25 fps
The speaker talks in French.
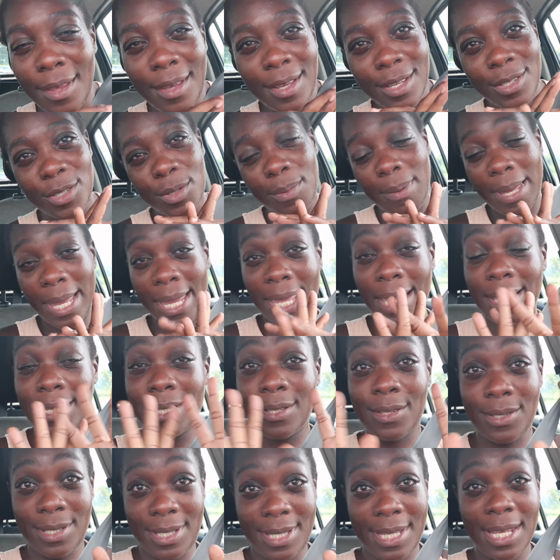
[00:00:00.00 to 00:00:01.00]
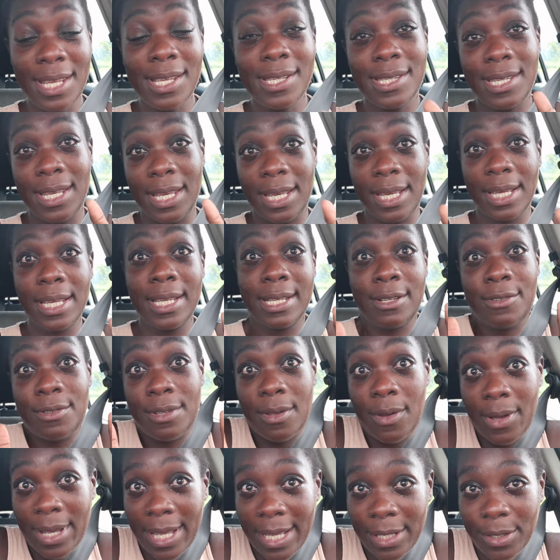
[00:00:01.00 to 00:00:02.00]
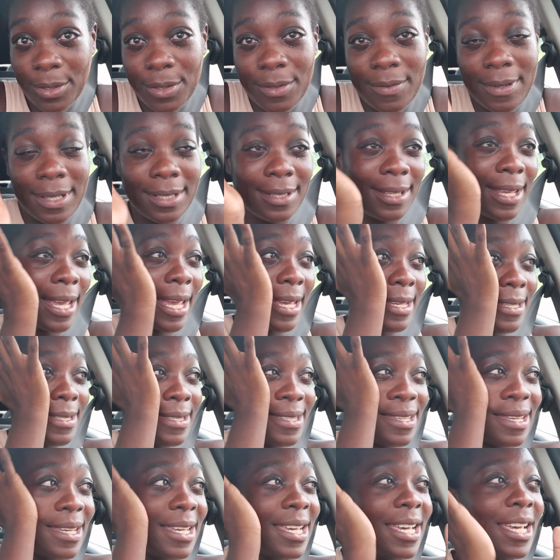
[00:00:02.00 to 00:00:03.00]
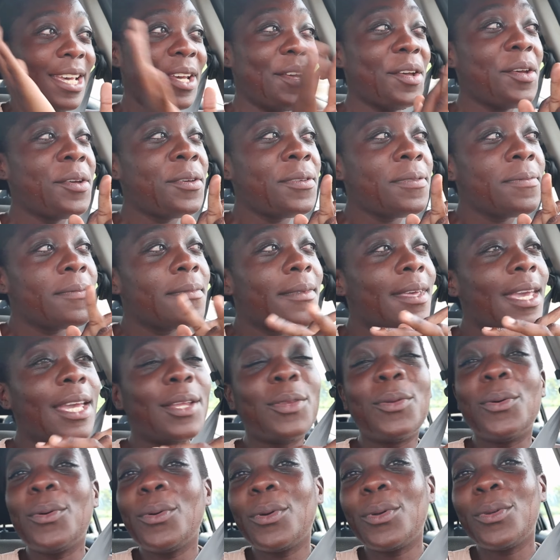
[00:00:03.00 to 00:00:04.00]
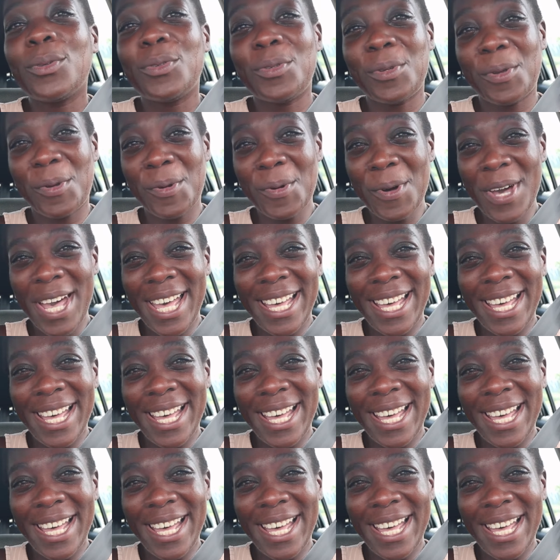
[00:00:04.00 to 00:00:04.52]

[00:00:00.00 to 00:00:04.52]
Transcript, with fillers: sur ma carte d'identité c'est écrit que je suis dans 93. Et donc du coup,